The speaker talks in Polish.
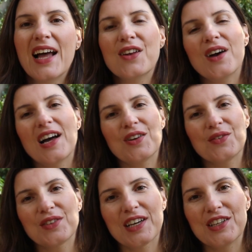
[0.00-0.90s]
Halo,
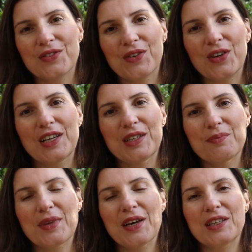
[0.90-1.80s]
halo, witajcie w
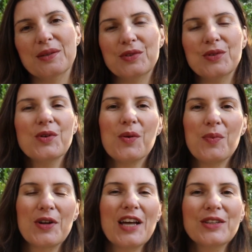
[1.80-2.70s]
kolejnym pięknym dniu o
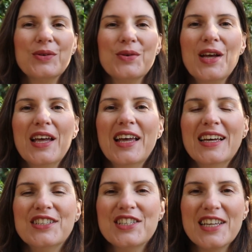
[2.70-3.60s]
poranku.
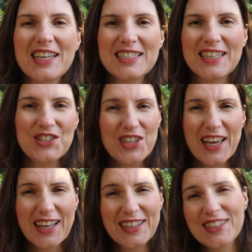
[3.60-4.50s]
Dzisiaj jest ten
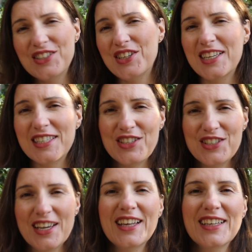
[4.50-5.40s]
dzień, dzisiaj jest ten
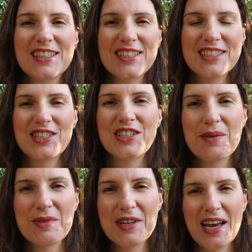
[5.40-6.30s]
dzień, kiedy
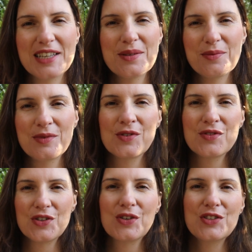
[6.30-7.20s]
zaczynamy razem
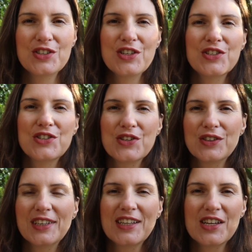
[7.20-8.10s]
również o godzinie
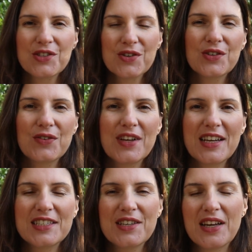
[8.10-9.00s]
10 naszą
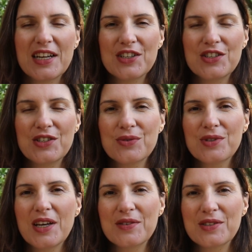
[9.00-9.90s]
konferencję Wiara czyni
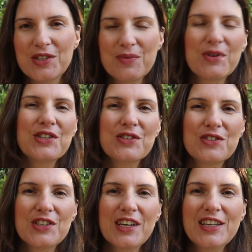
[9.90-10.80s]
cuda, więc już nie mogę się
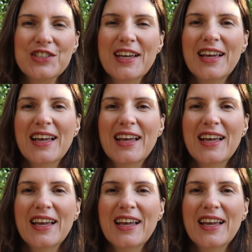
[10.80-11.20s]
doczekać